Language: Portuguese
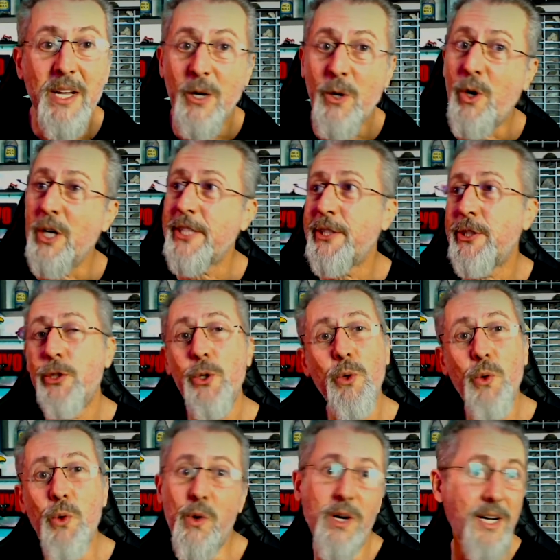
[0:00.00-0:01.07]
Cortes do
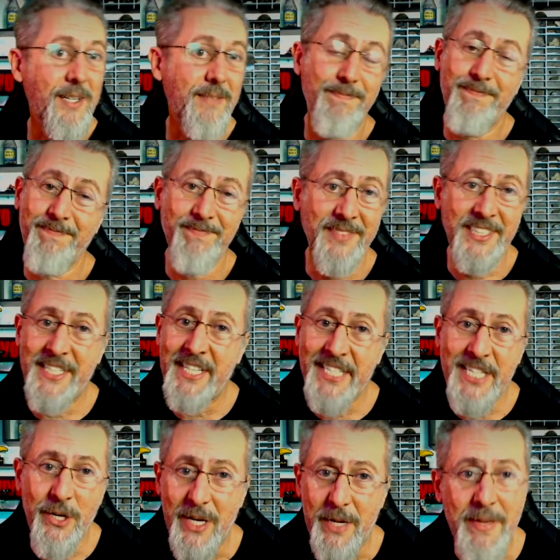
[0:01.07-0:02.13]
Guga que
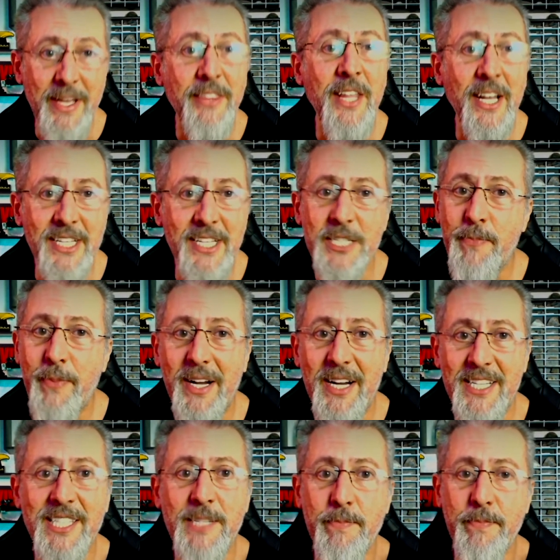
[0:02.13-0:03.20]
são alimentadas
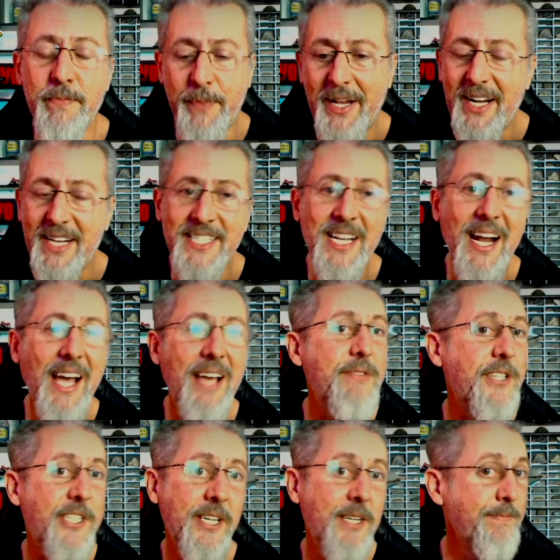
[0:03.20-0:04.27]
pelas, pelas
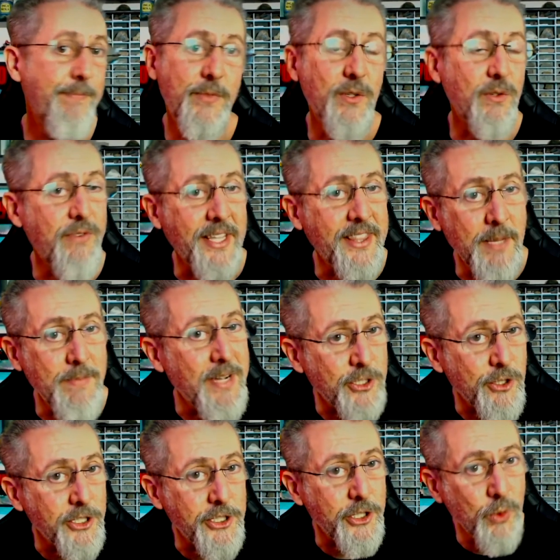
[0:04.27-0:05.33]
lives, não vai ter mais
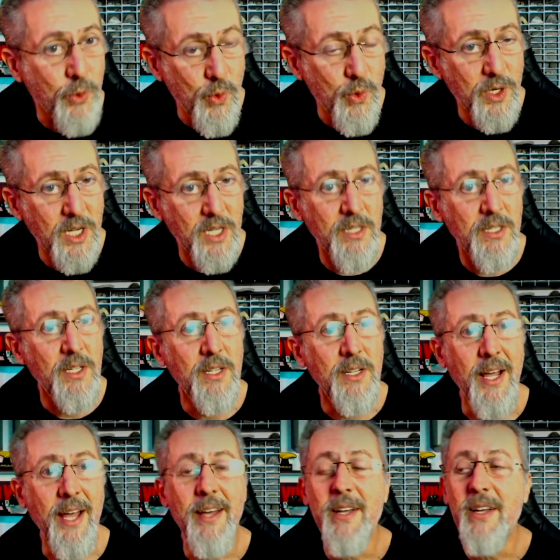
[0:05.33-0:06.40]
mascote do Guga,
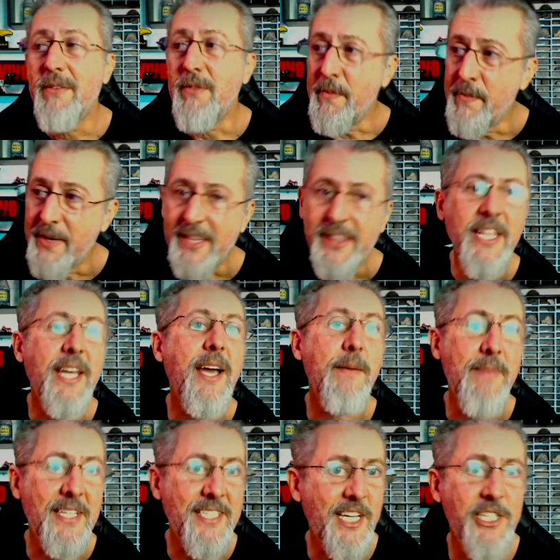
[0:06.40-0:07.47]
né? Vamos manter a
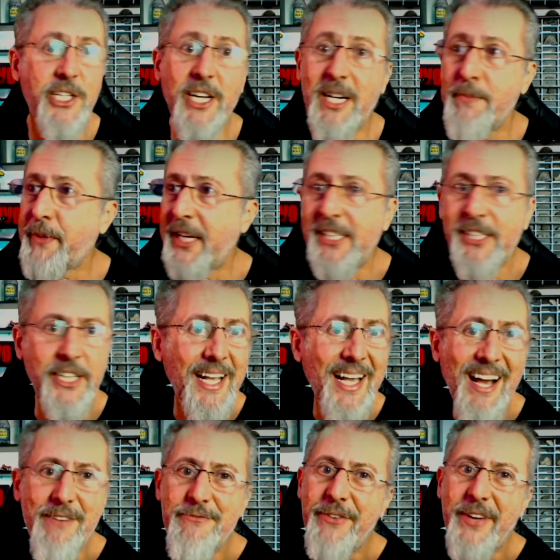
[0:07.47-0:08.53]
mensageira, porque a gente tem
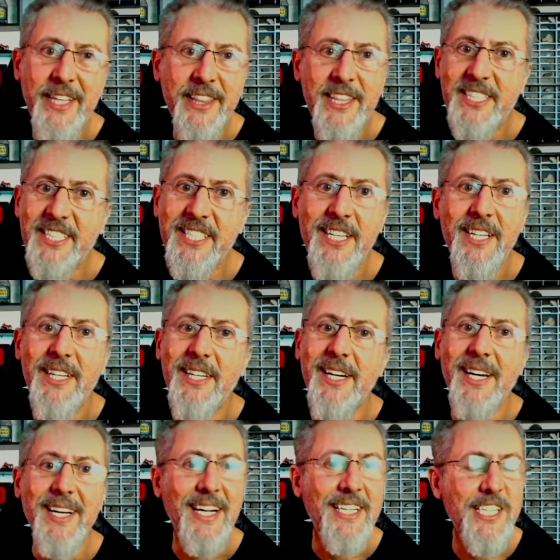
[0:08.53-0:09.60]
gavetas,
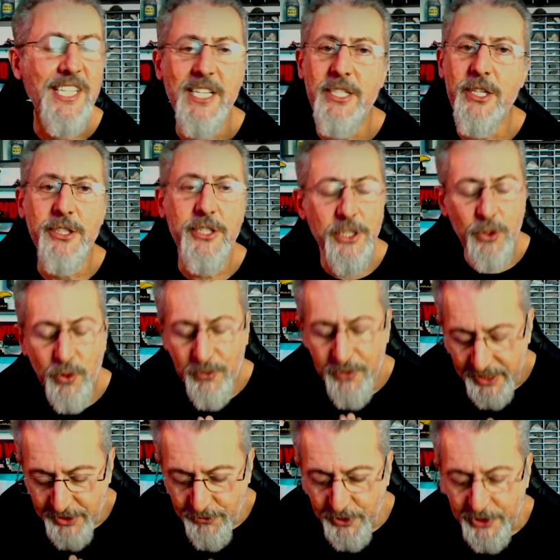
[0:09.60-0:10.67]
graças a Deus, de
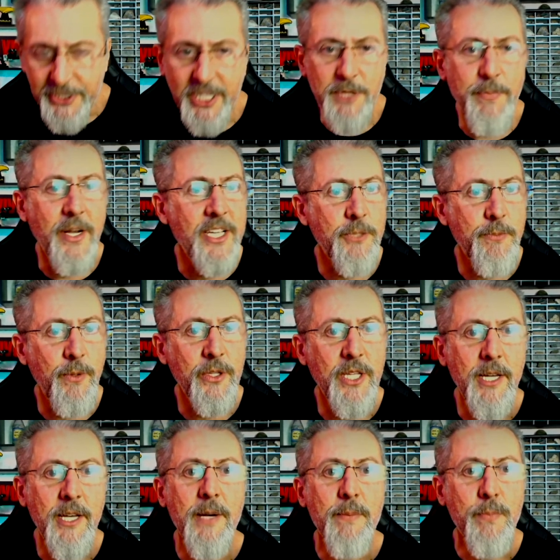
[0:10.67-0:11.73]
dúvidas de vocês para
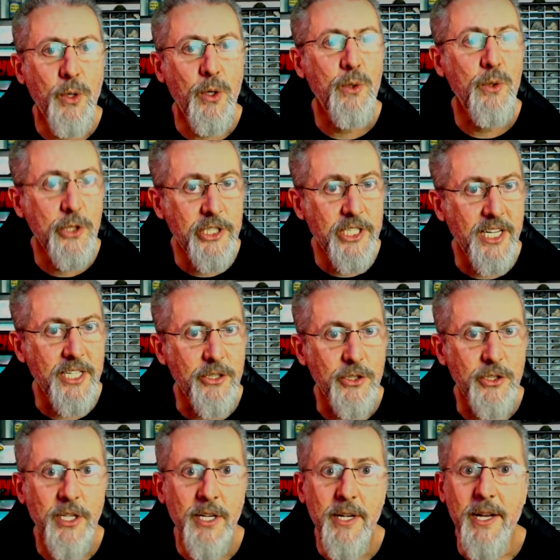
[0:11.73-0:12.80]
responder por alguns
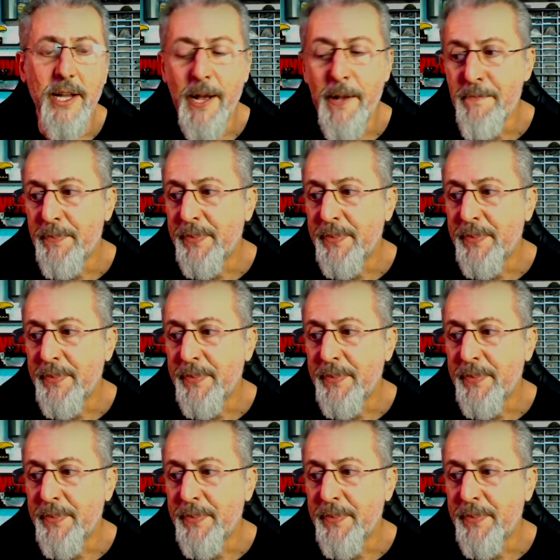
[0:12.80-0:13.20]
anos, né?